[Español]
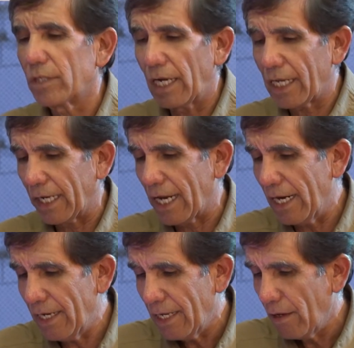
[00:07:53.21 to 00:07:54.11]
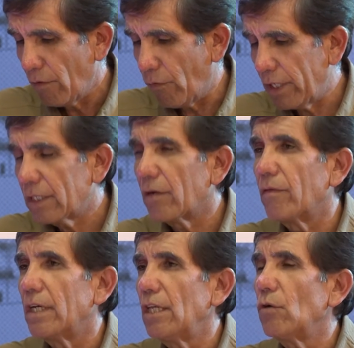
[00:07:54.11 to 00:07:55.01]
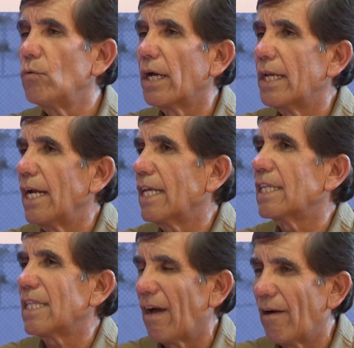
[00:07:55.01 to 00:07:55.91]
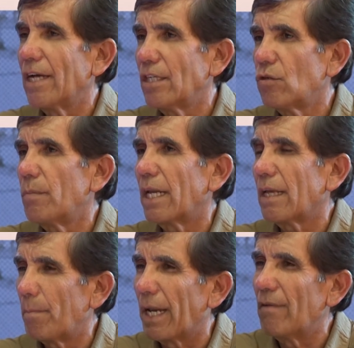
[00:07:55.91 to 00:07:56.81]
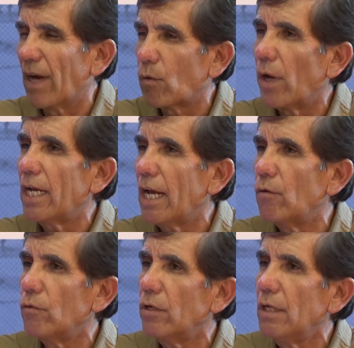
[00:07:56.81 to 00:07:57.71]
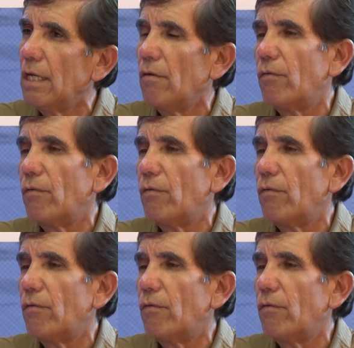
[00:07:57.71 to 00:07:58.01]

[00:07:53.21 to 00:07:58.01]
O sea, el canal fue intervenido, un canal que estaba hecho para, para evacuar el aluvión,